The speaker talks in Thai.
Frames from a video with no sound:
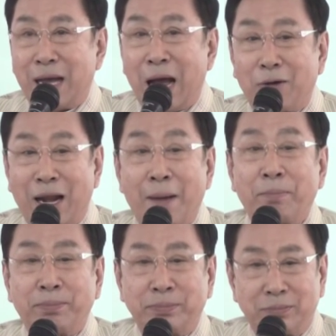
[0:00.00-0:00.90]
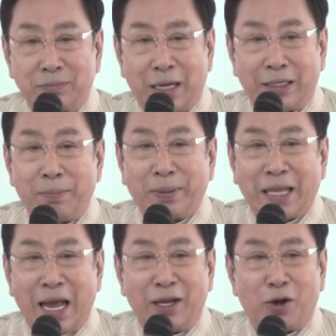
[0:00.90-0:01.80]
ก้าวล้ำอธิป
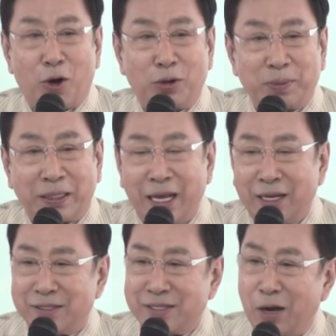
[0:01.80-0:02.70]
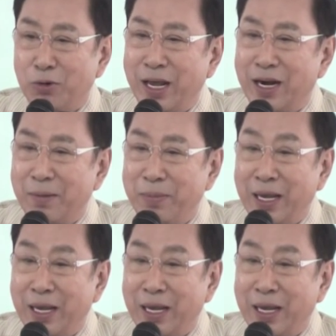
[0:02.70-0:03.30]
ไตยของประเทศซาอุดิอาระ